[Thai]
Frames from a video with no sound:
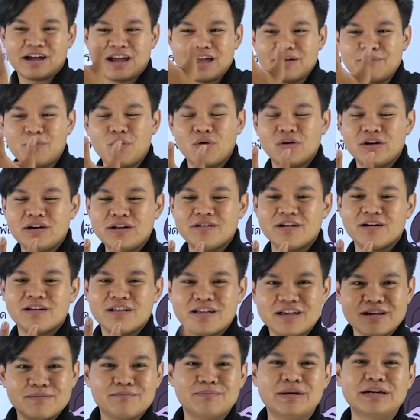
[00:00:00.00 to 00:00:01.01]
ไอ้ผลที่แบบ
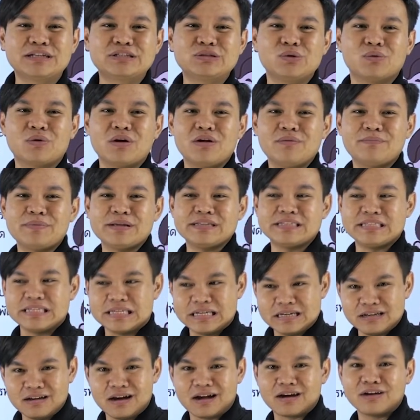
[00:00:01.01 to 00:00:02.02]
มันสุกแล้วมันเป็นสี
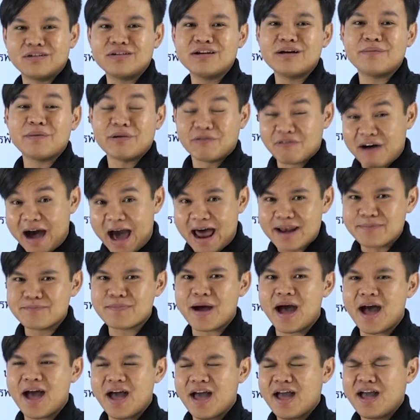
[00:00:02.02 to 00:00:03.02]
เหลืองแล้วเนื้อมันหวาน
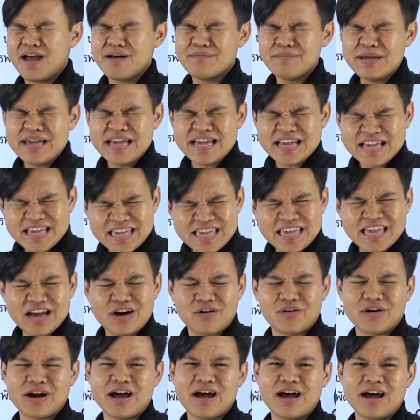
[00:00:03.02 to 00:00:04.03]
ปะไม่เกี่ย
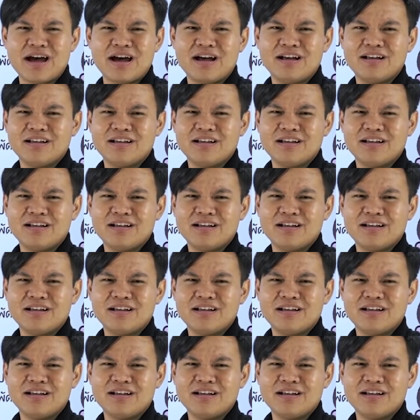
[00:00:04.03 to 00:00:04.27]
วนะ